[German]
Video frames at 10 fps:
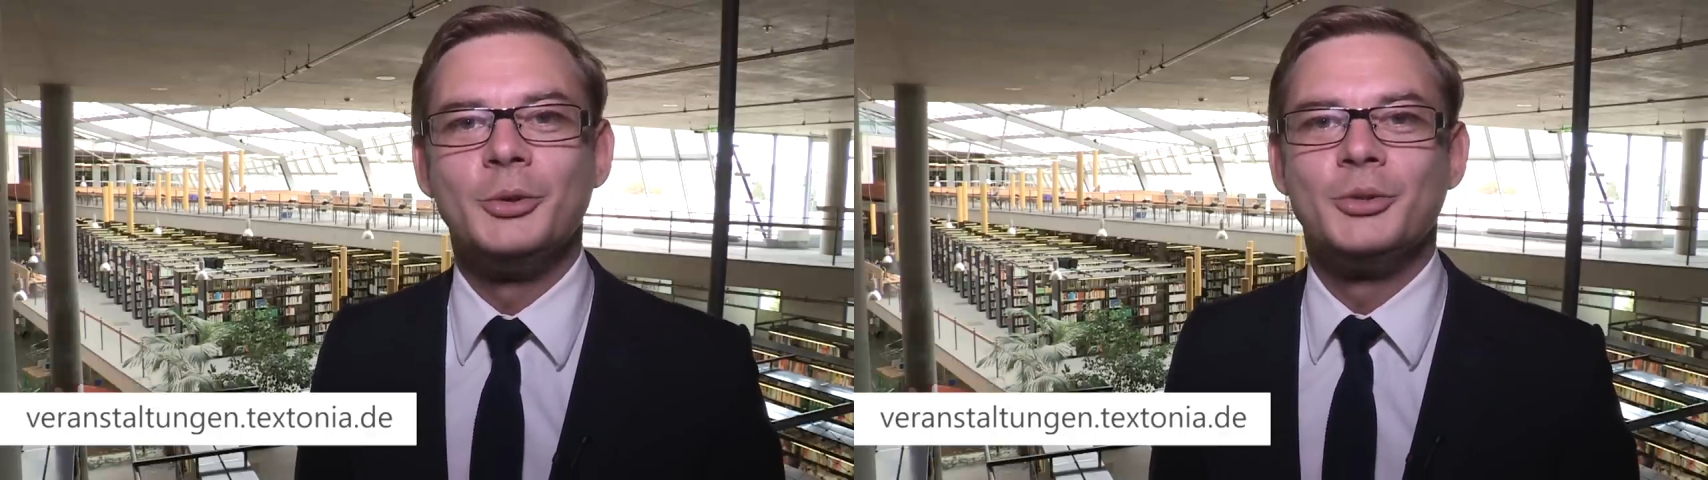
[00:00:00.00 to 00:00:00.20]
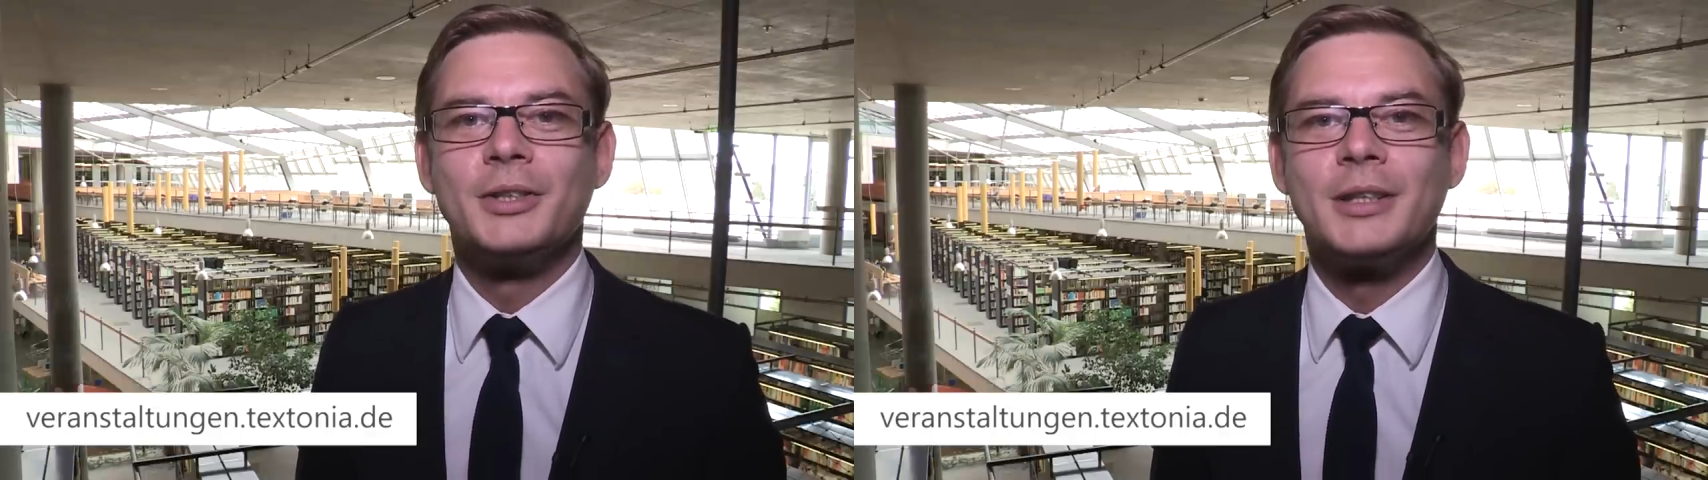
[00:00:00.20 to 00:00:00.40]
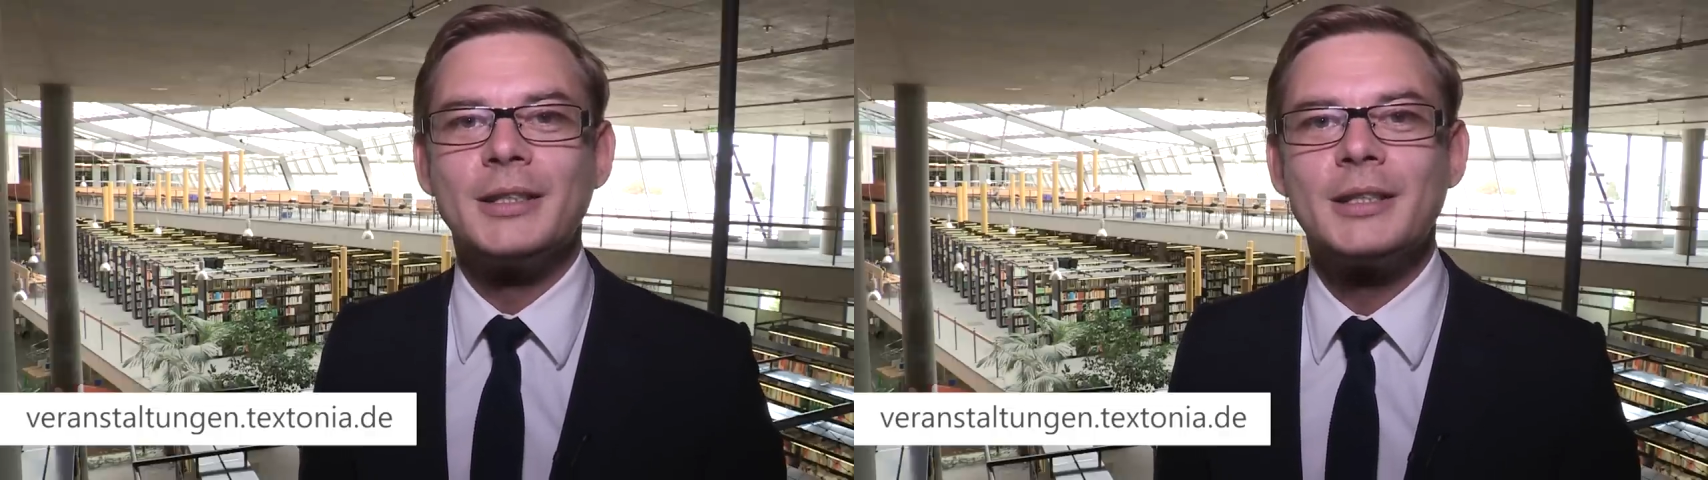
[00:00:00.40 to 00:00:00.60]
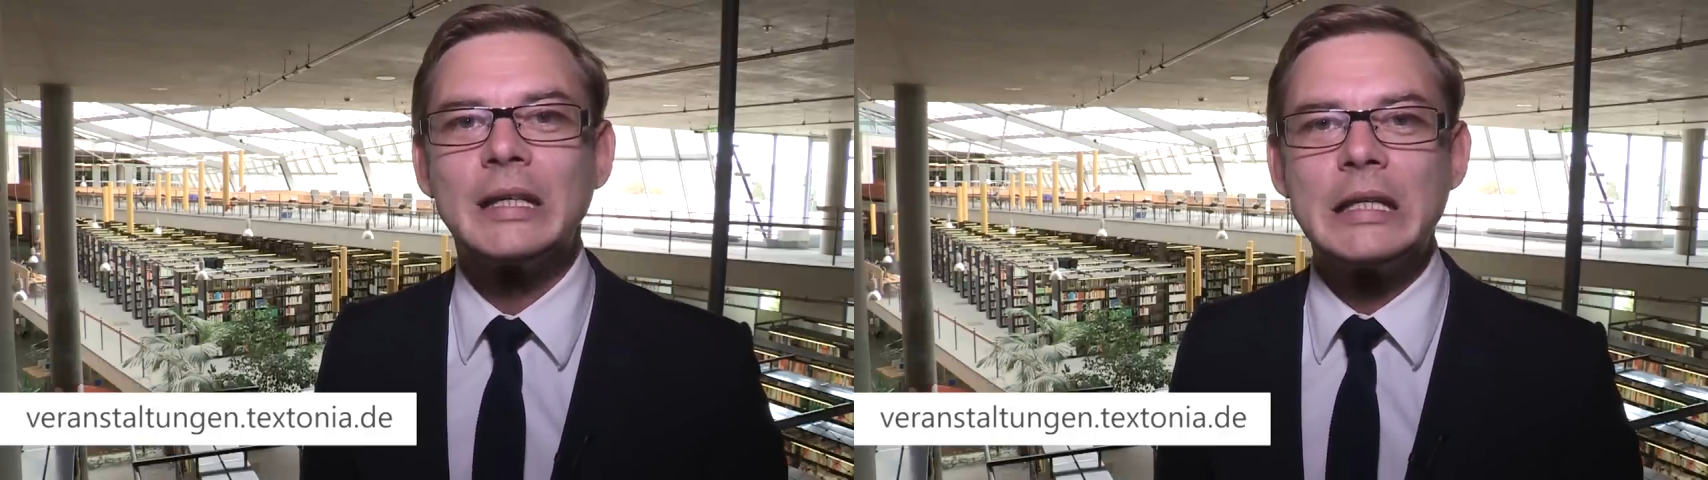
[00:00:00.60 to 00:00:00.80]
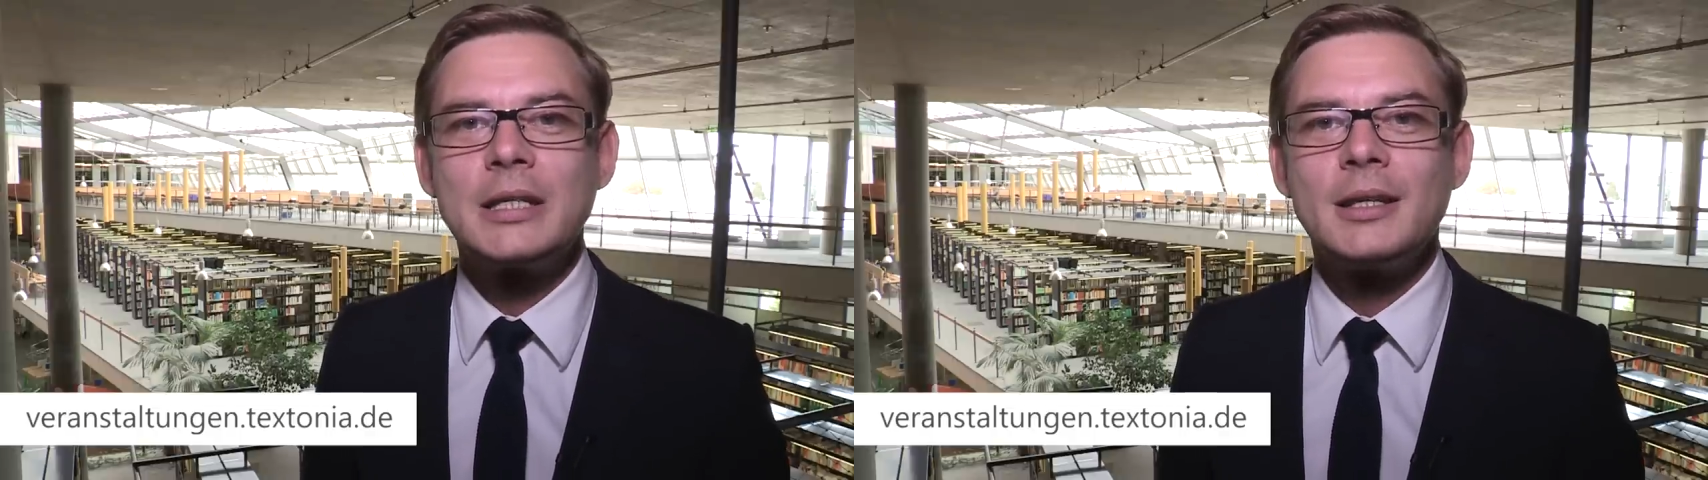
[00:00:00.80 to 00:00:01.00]
an unsere Gäste
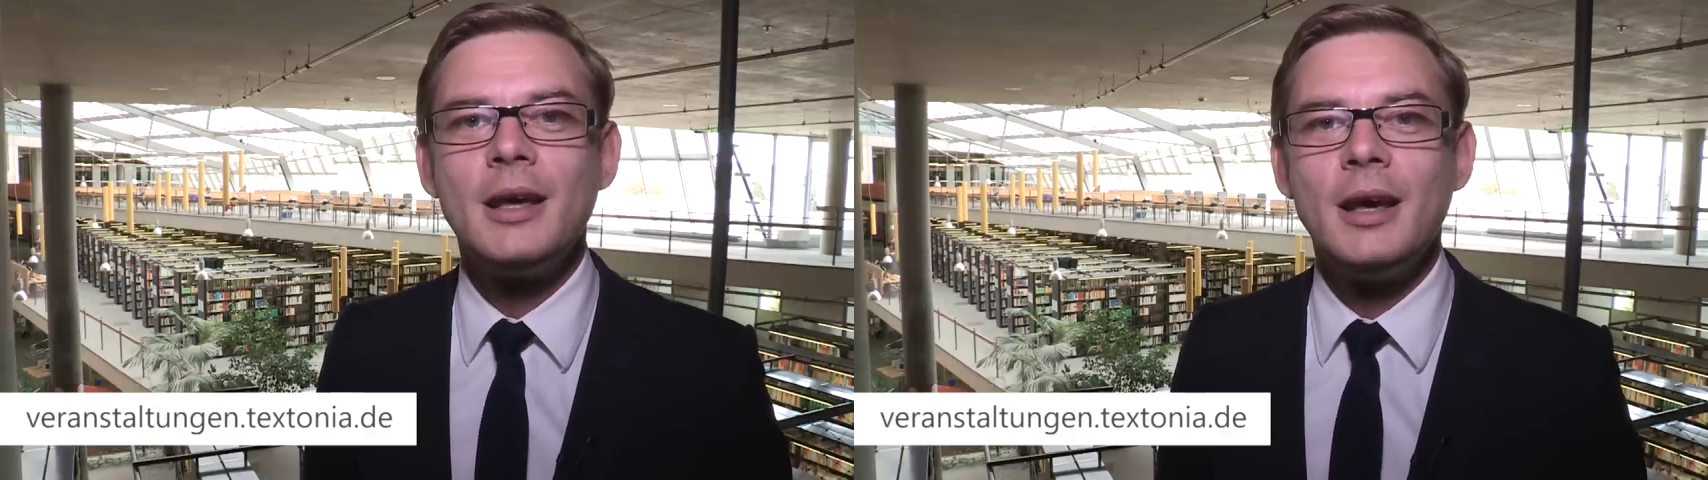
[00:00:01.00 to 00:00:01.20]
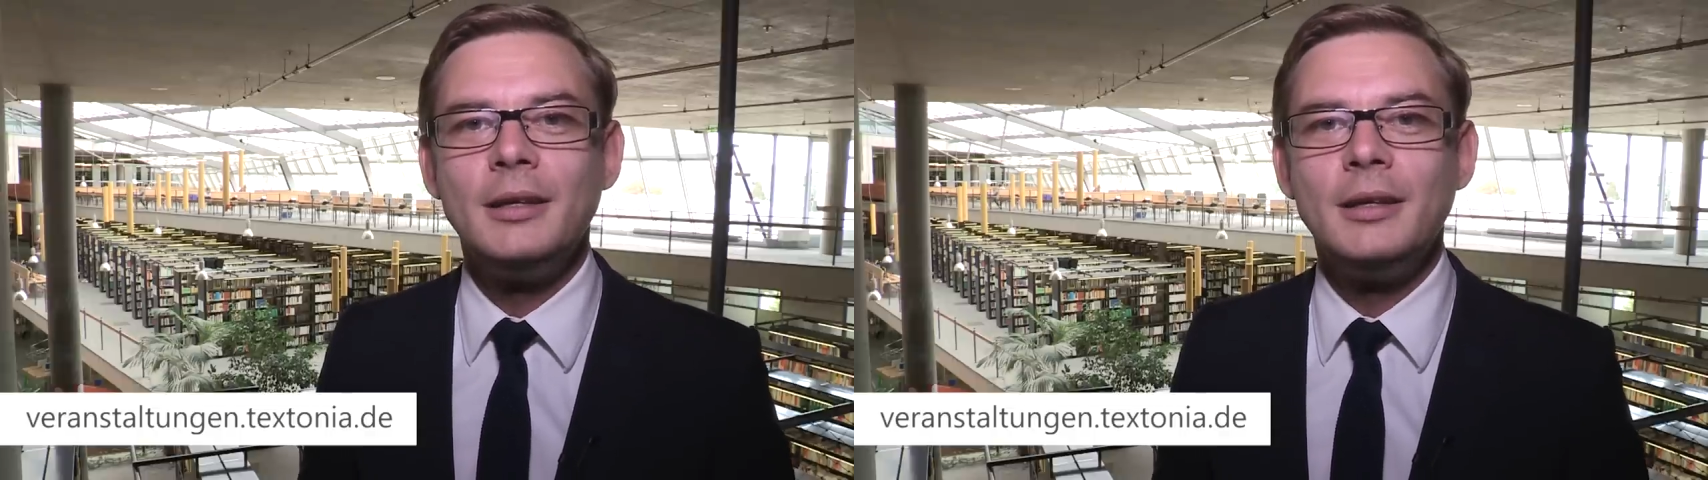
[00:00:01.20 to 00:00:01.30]
richten,